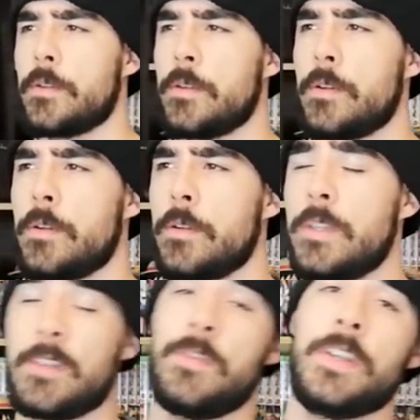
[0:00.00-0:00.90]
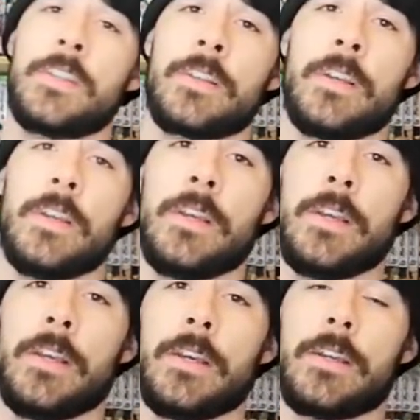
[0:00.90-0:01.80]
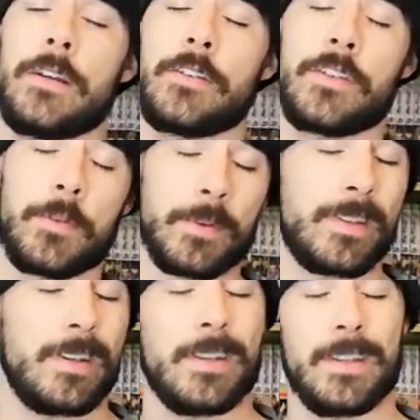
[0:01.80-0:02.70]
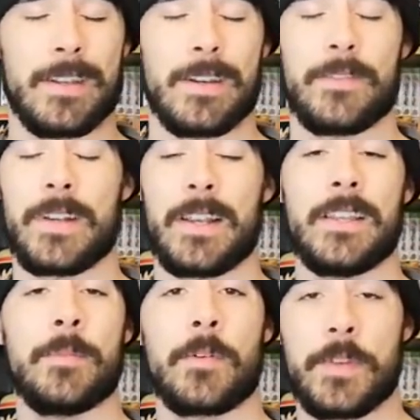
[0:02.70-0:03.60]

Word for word: euh, Netflix. Euh, j'ai commencé avec l'anime en